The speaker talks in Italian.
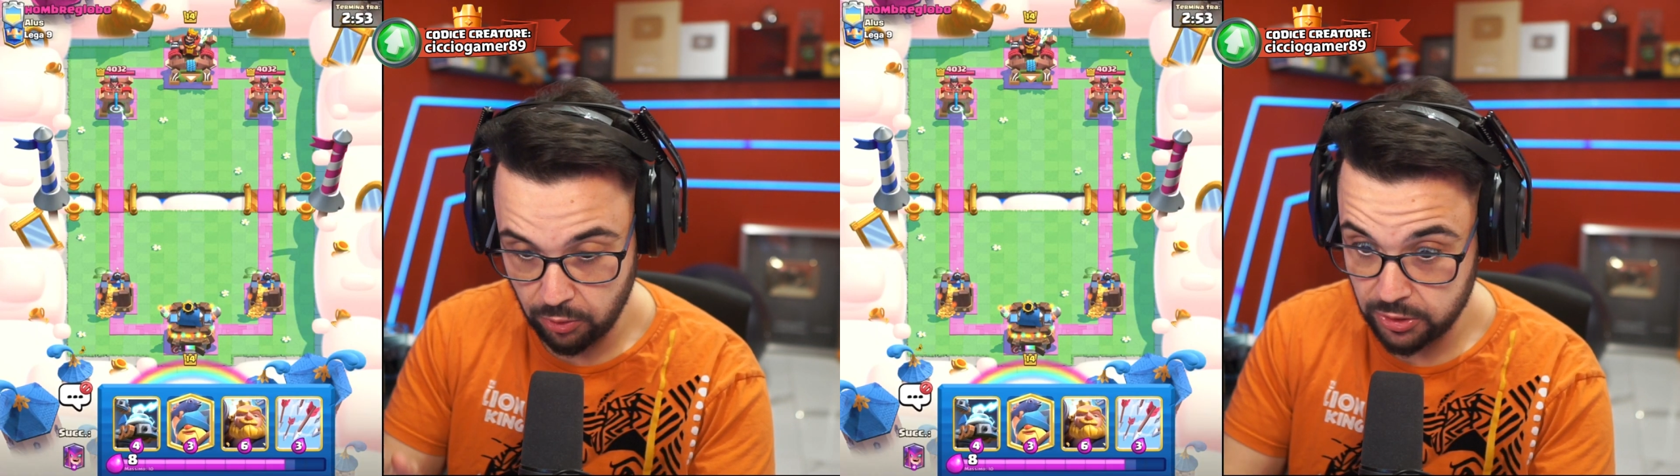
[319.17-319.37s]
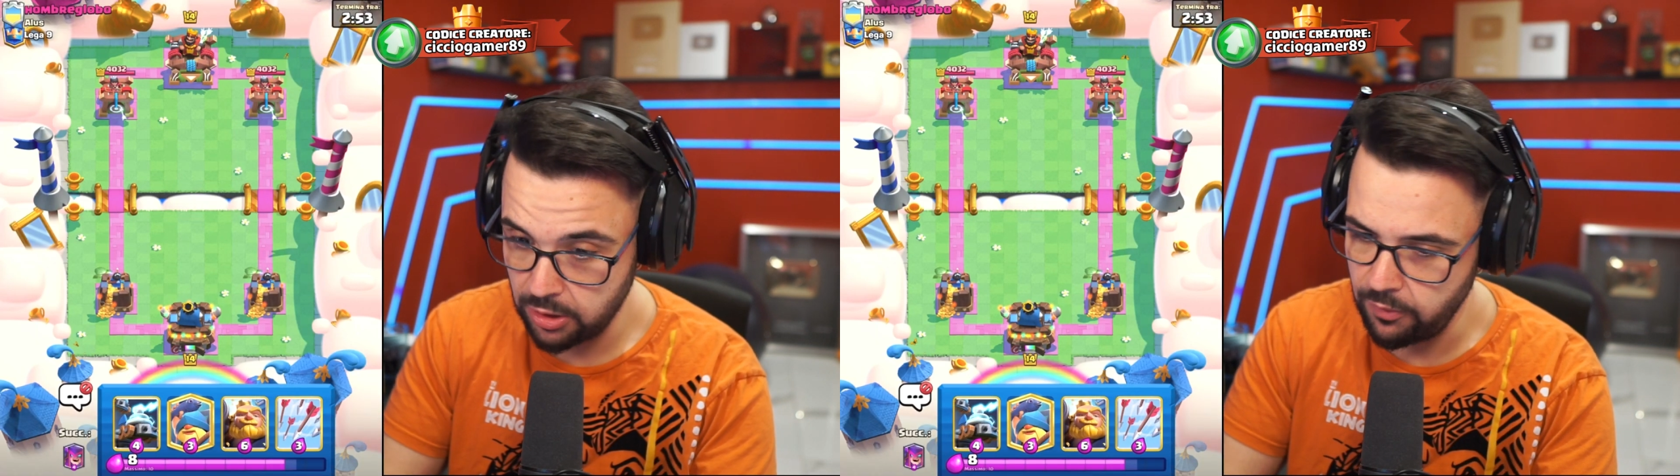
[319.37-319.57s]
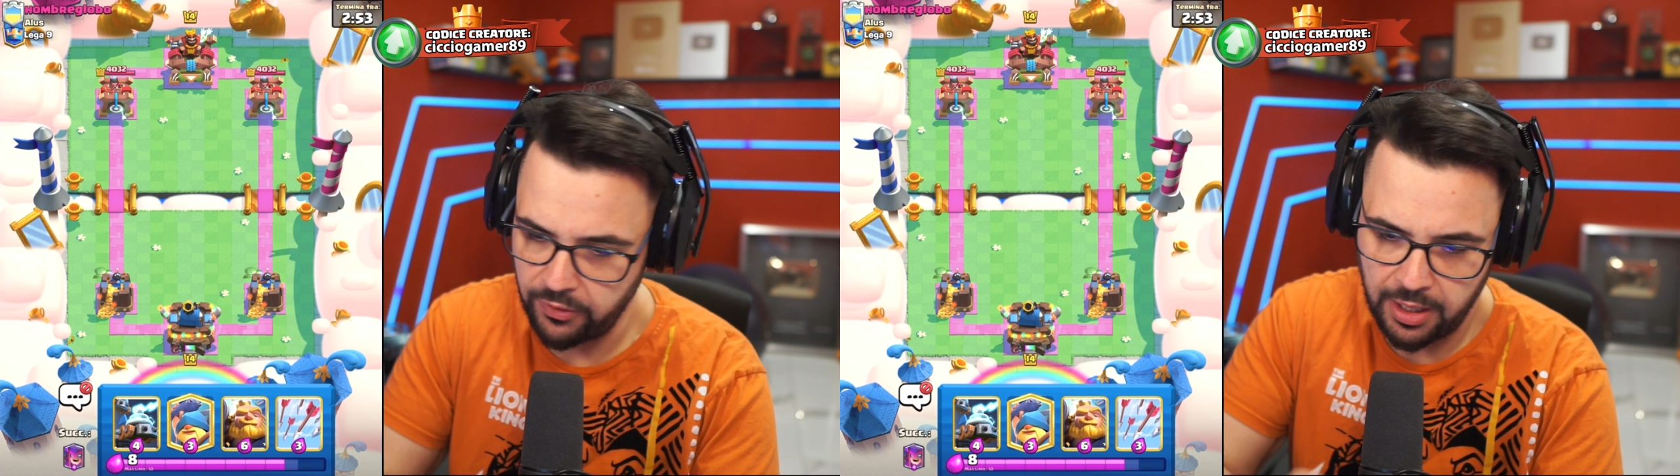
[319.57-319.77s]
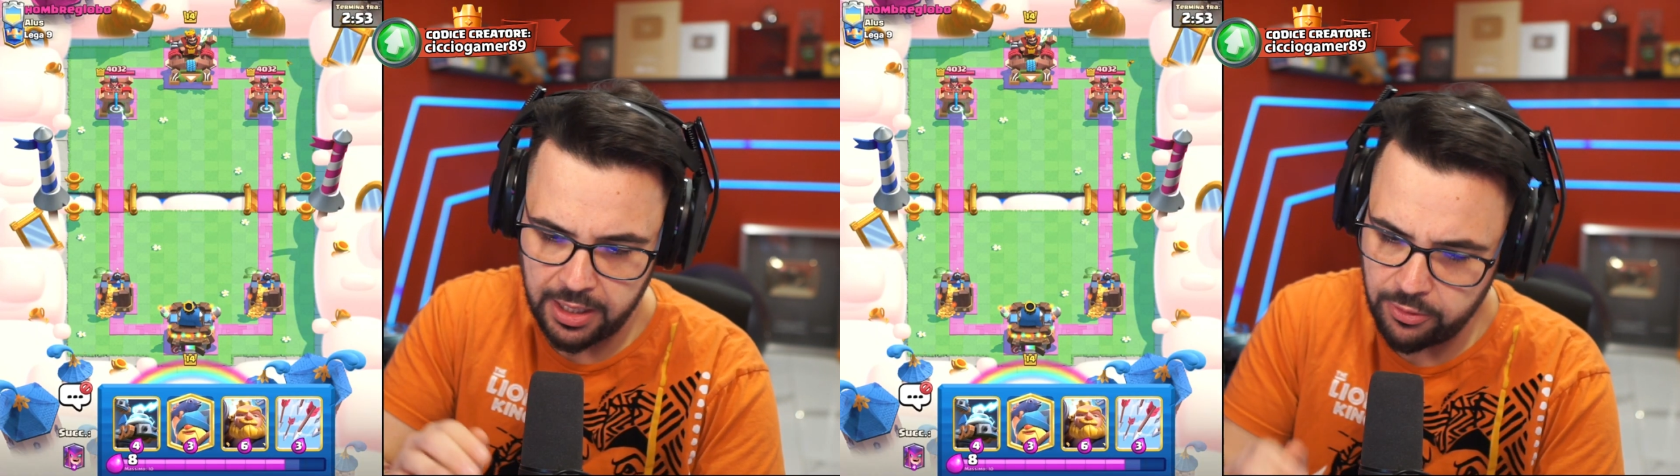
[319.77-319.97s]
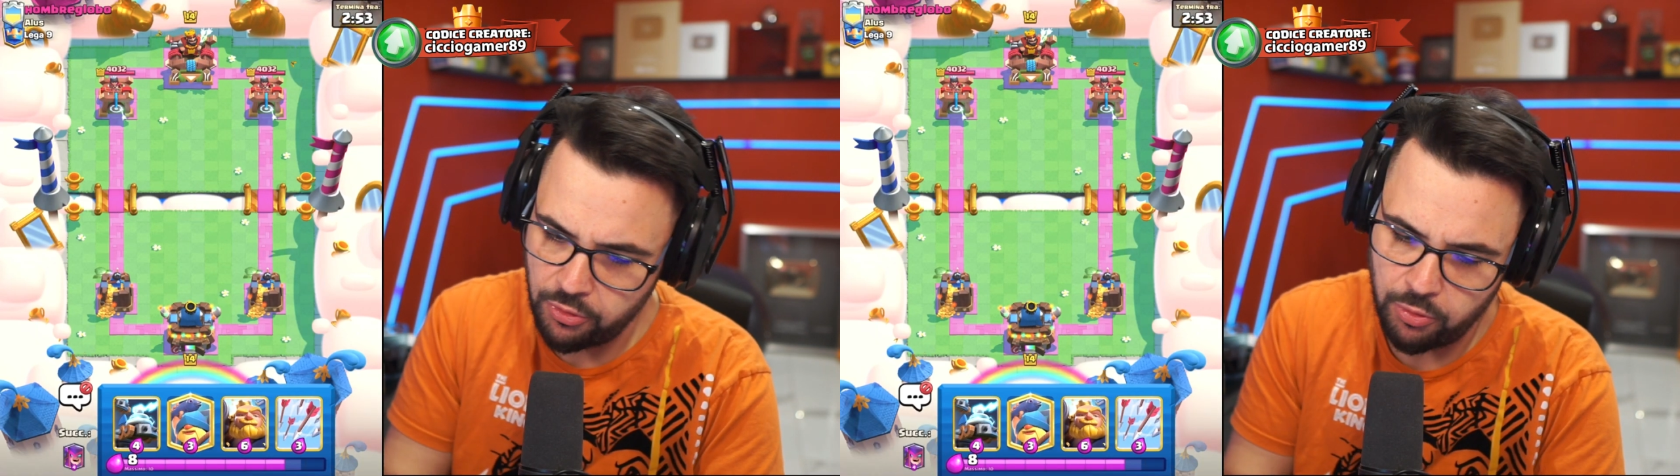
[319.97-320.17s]
Significa
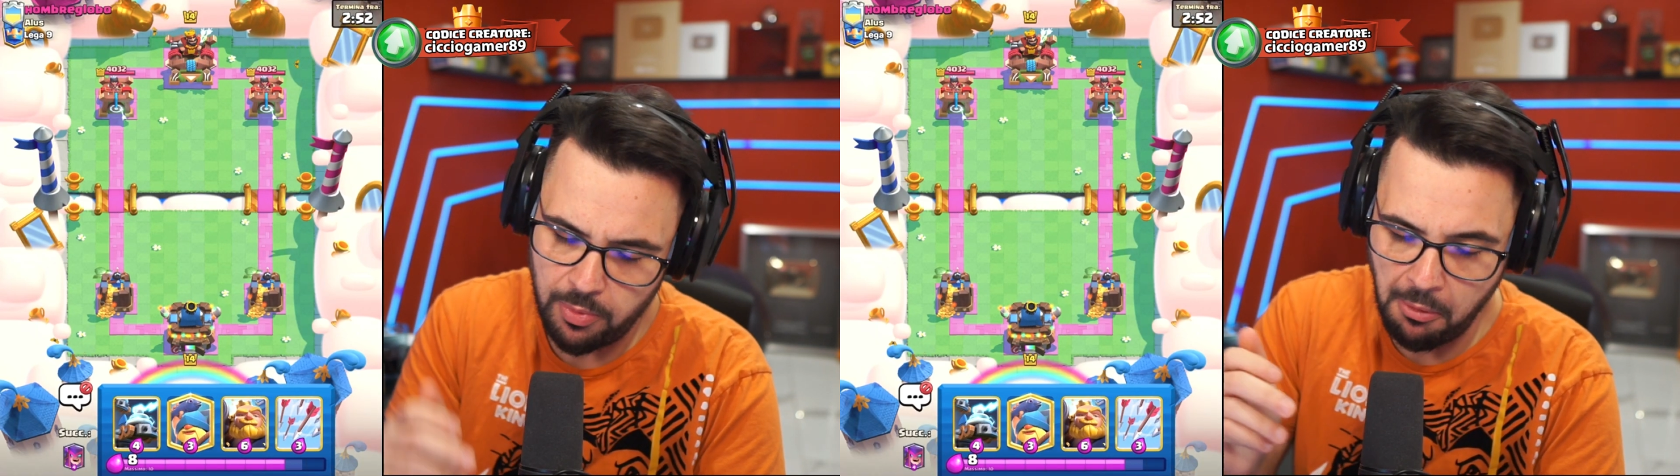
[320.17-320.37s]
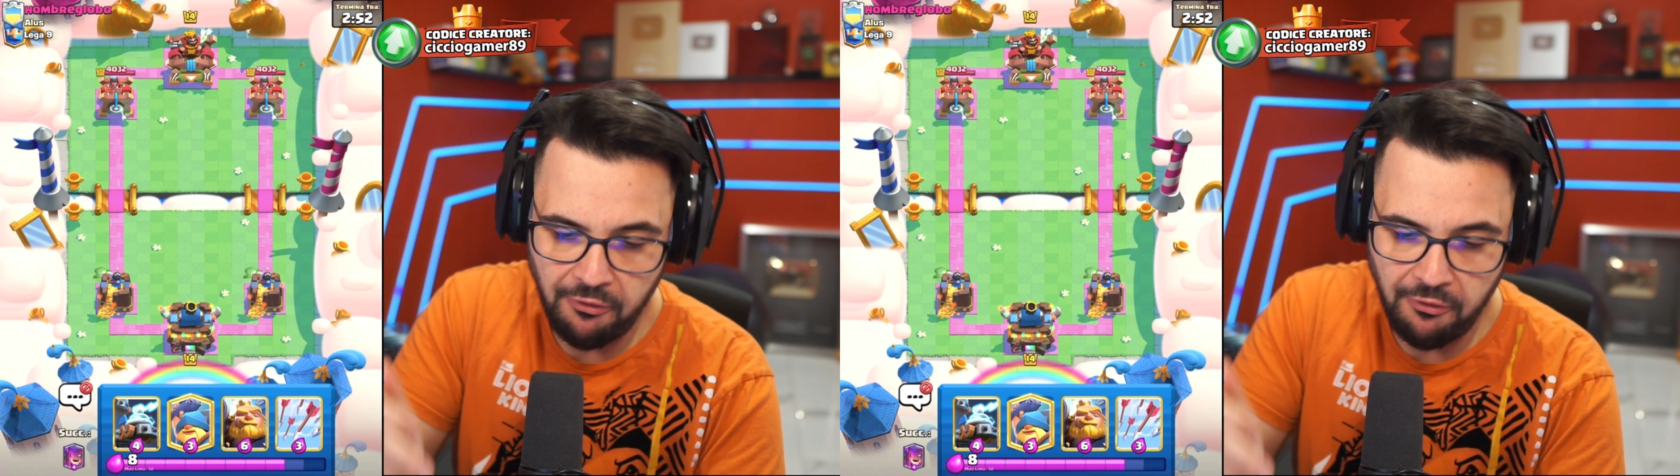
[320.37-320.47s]
che noi dobbiamo